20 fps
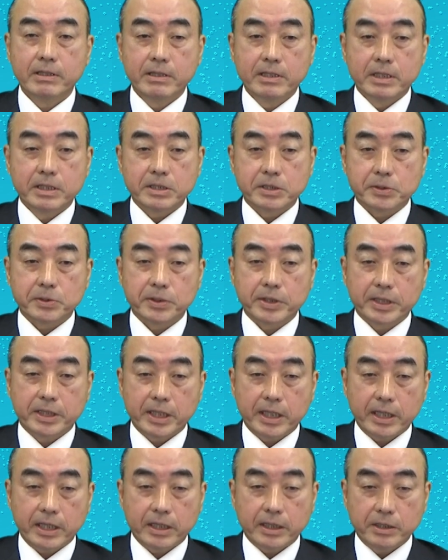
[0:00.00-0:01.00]
それ
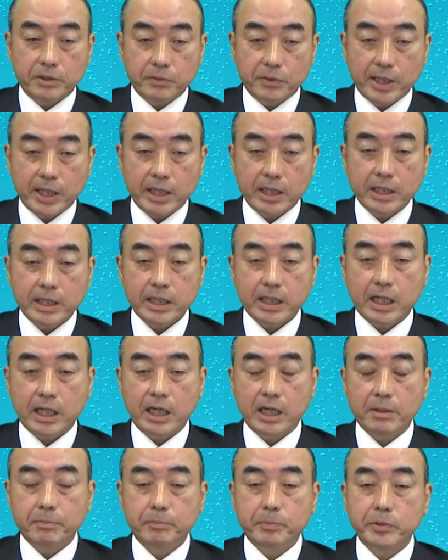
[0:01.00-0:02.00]
で胃は
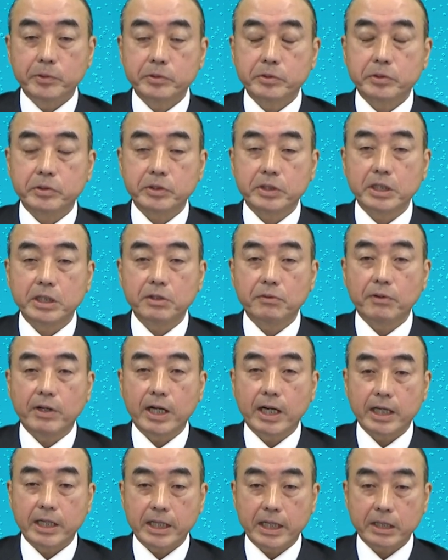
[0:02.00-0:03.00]
空っぽの時に
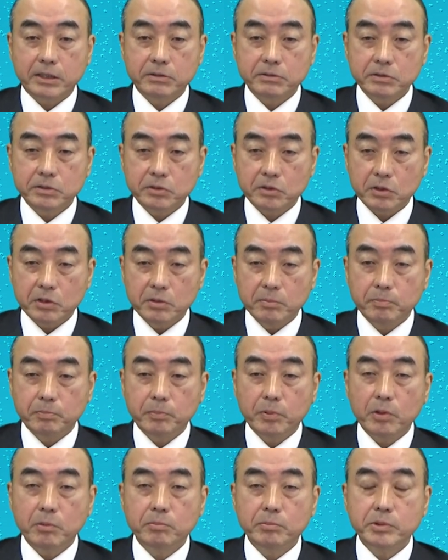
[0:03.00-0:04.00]
はヤクルト1
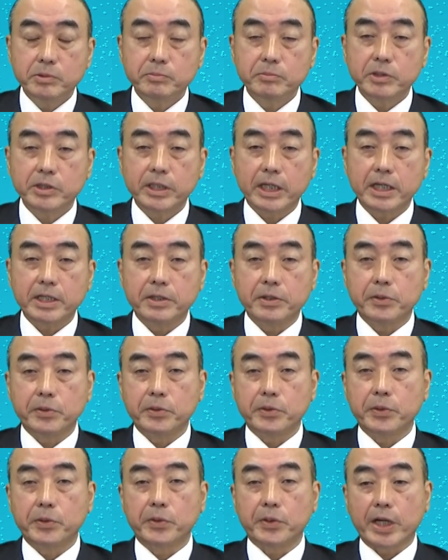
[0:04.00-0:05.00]
本分もない容
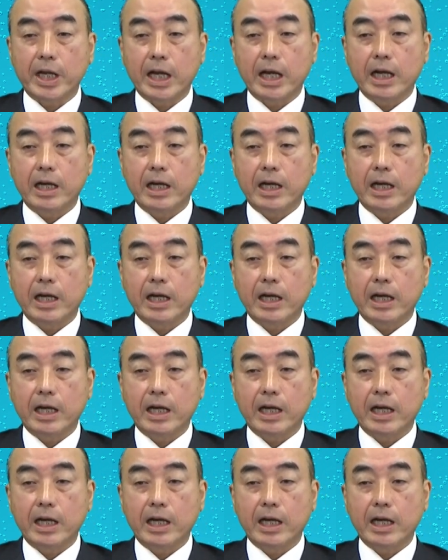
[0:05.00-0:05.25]
量が